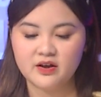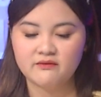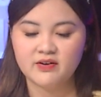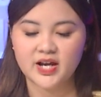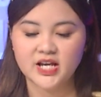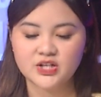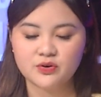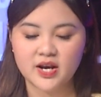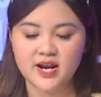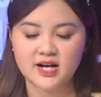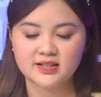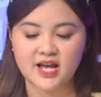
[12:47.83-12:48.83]
Và ngay sau
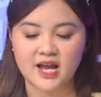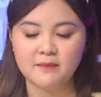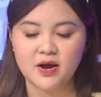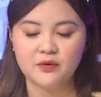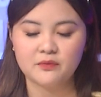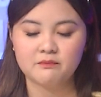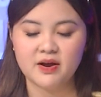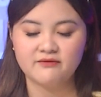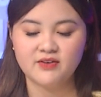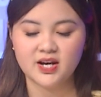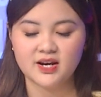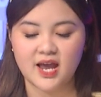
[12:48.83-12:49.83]
khi đăng tải bài bài
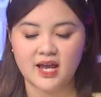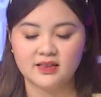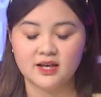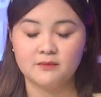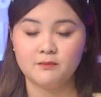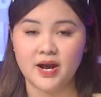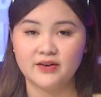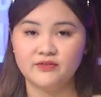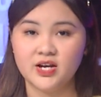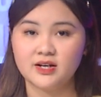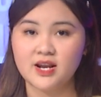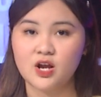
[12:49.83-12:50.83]
viết này thì bài
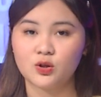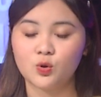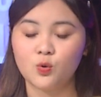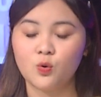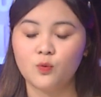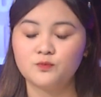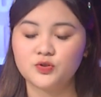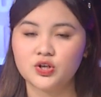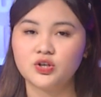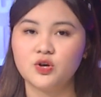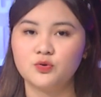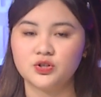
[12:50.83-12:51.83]
viết đang thu hút
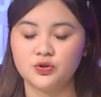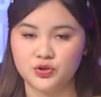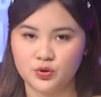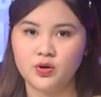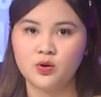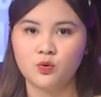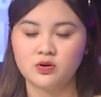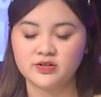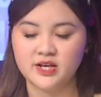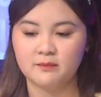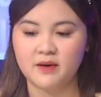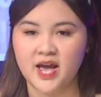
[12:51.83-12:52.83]
rất nhiều sự chú ý của cư
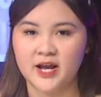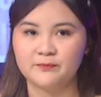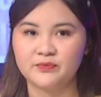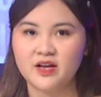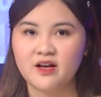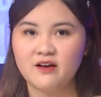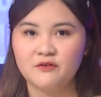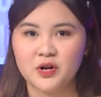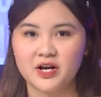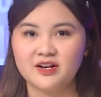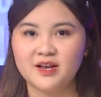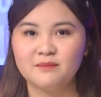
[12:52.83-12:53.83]
dân mạng. Và
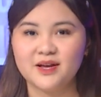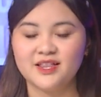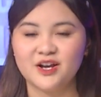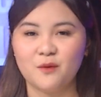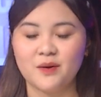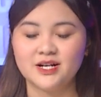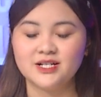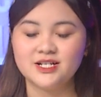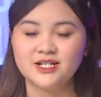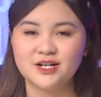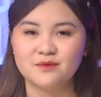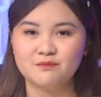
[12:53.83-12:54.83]
đoạn clip này thì Ngọc Ánh
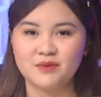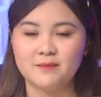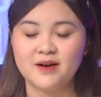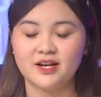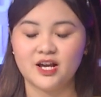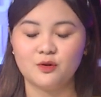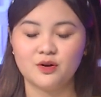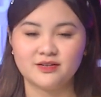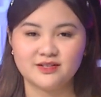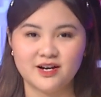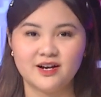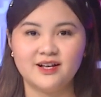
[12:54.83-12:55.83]
xin mời ban kỹ thuật
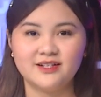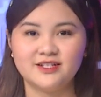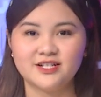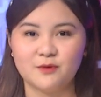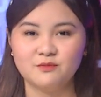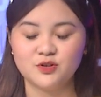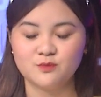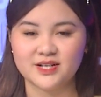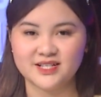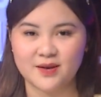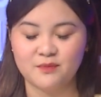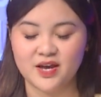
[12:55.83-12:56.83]
cho lên sóng cho chúng ta
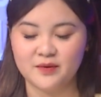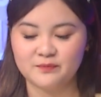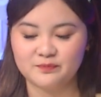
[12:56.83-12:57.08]
xem nhé.